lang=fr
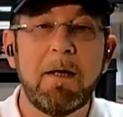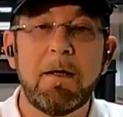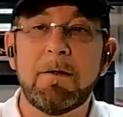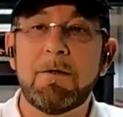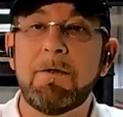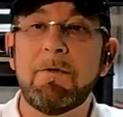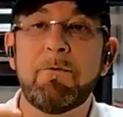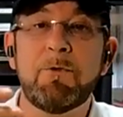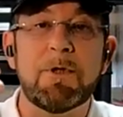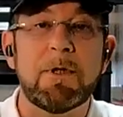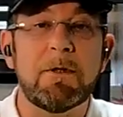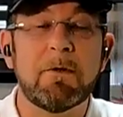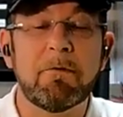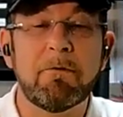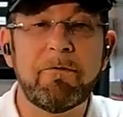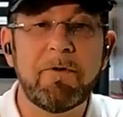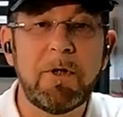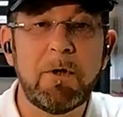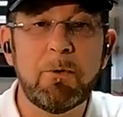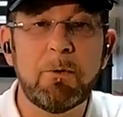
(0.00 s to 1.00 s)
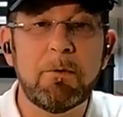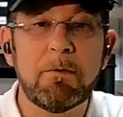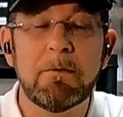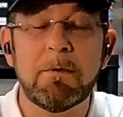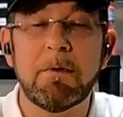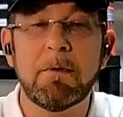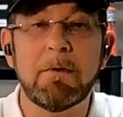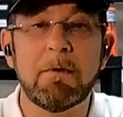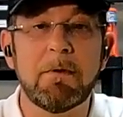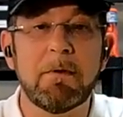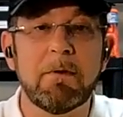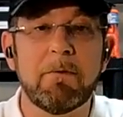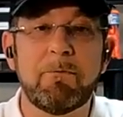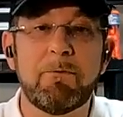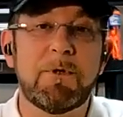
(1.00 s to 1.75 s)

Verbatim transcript: Si vous êtes en vélo, euh,